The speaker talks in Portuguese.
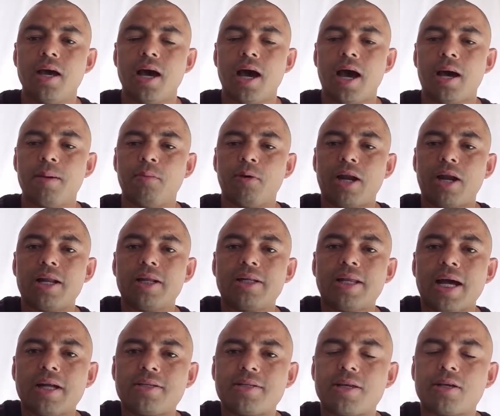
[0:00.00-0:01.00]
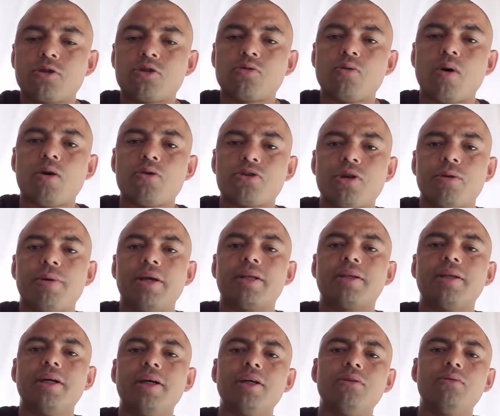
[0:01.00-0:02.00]
a imoralidade sexual se
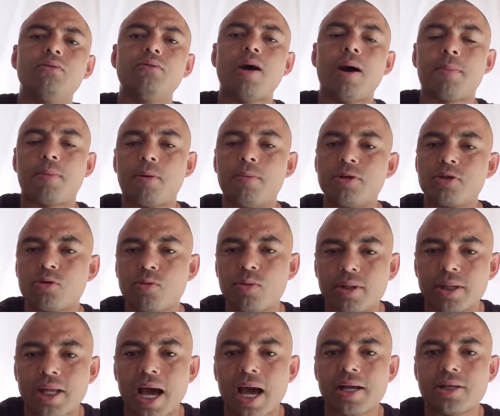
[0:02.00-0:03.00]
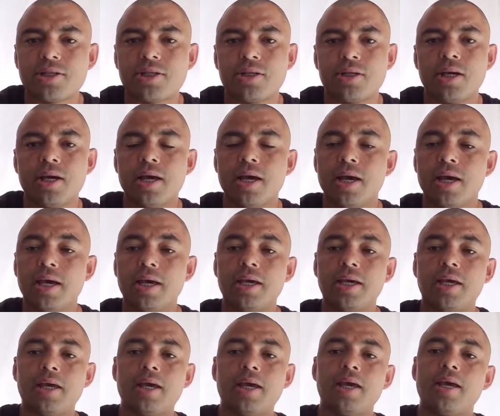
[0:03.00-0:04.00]
aumentando, a promiscuidade
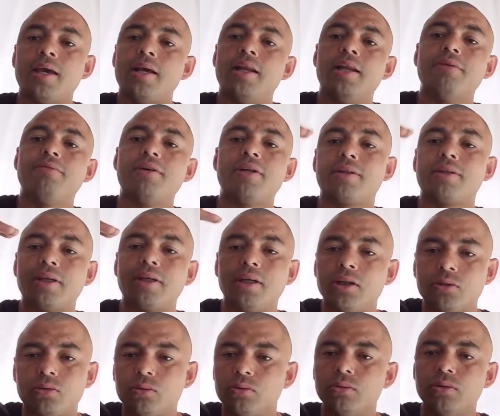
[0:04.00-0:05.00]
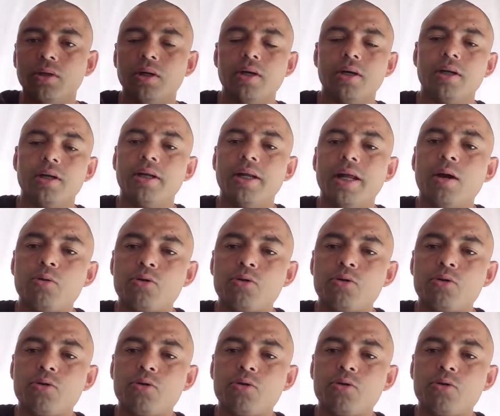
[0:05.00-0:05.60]
eh, levantando né,